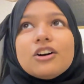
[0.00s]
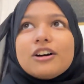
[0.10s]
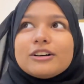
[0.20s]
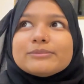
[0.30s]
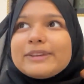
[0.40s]

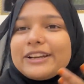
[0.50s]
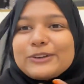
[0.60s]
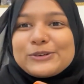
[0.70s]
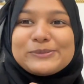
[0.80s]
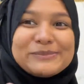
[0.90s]
और मेरा
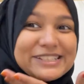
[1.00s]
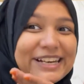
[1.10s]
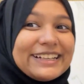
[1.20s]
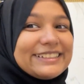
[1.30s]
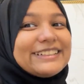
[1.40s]
रूम भी
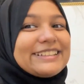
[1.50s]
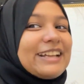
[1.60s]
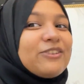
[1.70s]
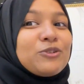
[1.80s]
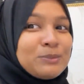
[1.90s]
सेट करना
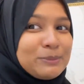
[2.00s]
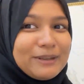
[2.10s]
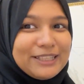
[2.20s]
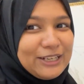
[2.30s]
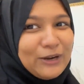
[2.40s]
है वो भी
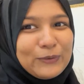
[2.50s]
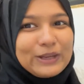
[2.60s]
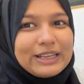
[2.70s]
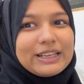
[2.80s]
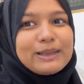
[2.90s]
मैं
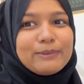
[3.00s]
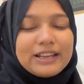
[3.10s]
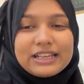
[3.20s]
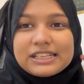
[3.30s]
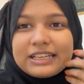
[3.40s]
दिखाऊँगी कि मैं
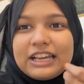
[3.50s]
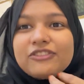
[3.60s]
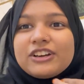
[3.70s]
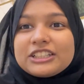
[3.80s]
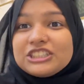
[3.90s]
कैसा क्या
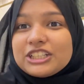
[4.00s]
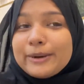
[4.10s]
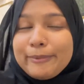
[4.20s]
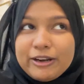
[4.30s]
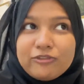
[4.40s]

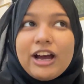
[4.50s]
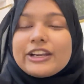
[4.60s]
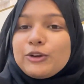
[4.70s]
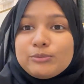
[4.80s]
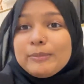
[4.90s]
फ़र्नीचर बनवा
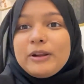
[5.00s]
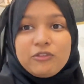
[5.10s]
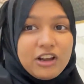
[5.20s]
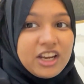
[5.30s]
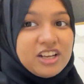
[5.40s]
रही हूँ मैं
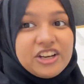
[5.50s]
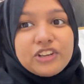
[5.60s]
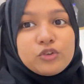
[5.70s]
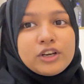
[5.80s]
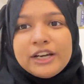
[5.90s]
बनवा के ले
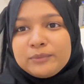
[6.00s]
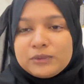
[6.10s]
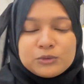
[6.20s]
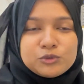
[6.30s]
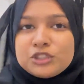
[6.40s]
रही हूँ
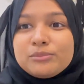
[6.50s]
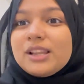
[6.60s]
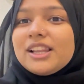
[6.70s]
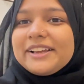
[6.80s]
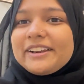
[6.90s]
रेडीमेड मुझे
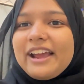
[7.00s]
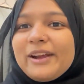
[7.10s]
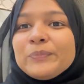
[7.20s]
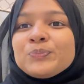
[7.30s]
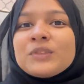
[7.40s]
मिल नहीं रहा
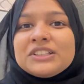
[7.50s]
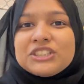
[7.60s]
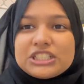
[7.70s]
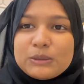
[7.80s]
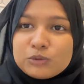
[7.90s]
है
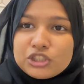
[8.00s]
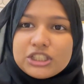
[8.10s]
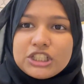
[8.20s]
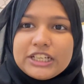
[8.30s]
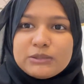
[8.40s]
जैसा मुझे
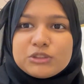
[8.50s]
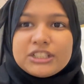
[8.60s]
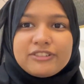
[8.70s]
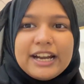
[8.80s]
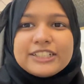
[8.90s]
चाहिए
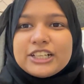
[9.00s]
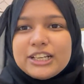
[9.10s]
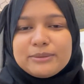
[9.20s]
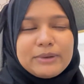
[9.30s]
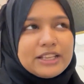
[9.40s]
मुझे वाइट
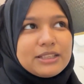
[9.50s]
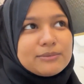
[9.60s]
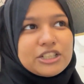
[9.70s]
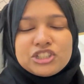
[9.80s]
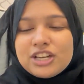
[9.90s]
कलर में
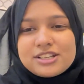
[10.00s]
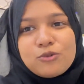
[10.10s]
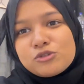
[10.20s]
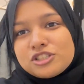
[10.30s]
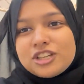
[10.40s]
एकदम अच्छा सा
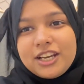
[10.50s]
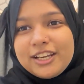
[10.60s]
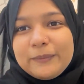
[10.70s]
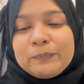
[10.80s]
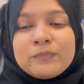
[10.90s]
कुछ
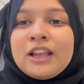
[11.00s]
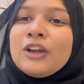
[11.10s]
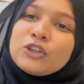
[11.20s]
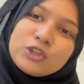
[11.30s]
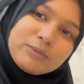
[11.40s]
चाहिए
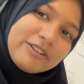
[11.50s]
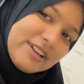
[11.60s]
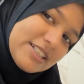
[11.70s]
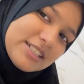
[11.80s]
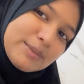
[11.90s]
तो मैं
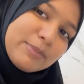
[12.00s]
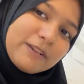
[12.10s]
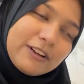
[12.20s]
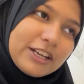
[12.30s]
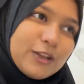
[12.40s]
वैसे सब बनवा के